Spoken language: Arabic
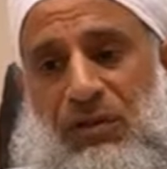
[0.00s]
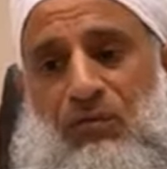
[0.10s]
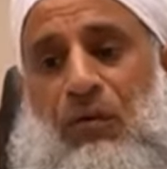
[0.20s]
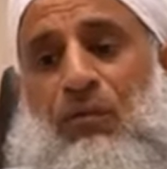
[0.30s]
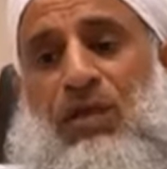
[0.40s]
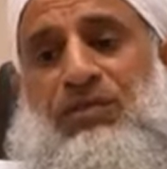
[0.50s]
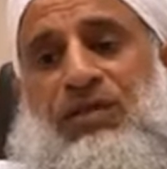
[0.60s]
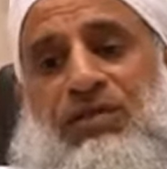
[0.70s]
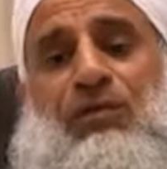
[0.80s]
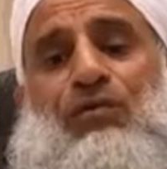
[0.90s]

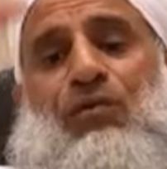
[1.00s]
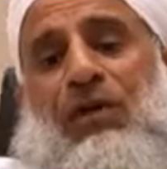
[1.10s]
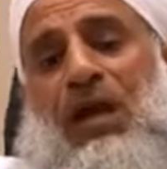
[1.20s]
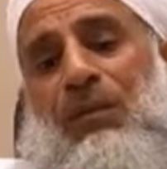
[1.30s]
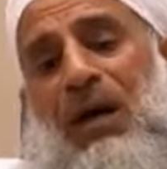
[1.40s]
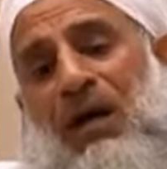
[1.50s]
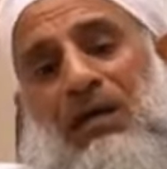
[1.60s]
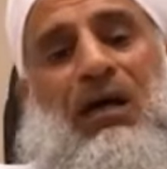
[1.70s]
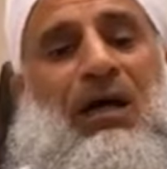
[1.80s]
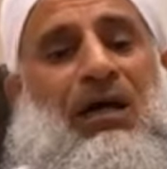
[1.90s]
ومؤسساته كلها
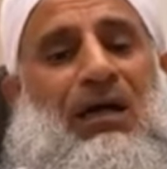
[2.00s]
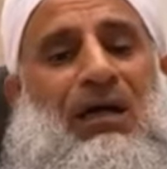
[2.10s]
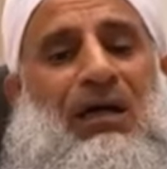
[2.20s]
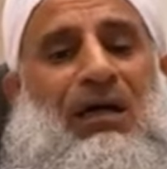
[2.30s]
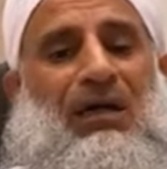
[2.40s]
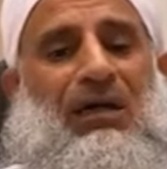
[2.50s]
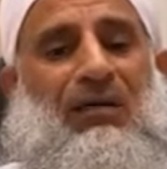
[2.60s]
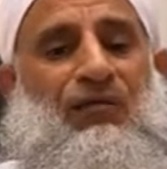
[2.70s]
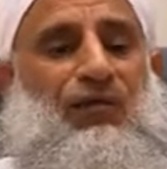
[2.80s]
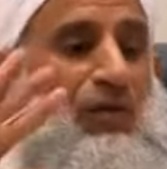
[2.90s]
مقرها
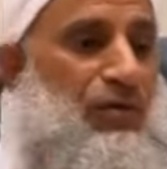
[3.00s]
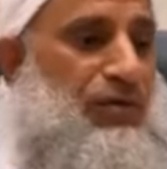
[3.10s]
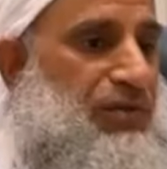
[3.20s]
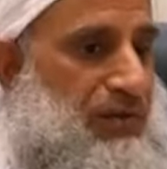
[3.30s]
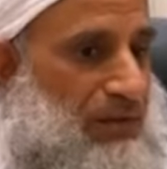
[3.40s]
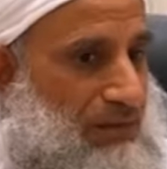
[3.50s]
في القدس